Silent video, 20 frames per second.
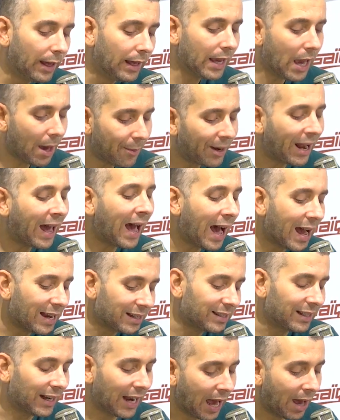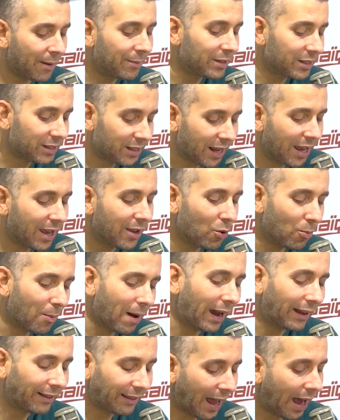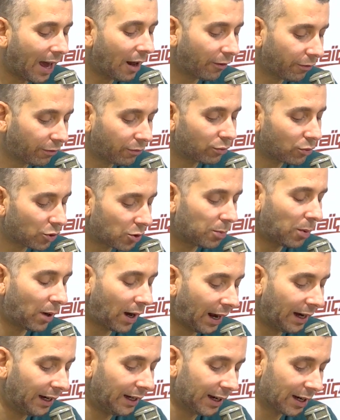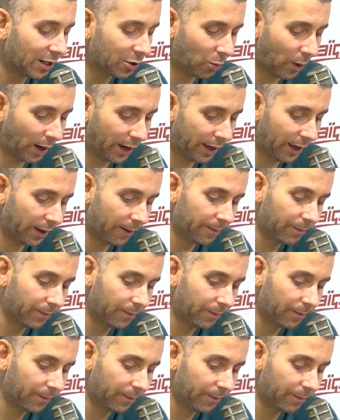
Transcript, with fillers: يا من عاش للعام الجاي وماك تعرف واصبر علينا شويه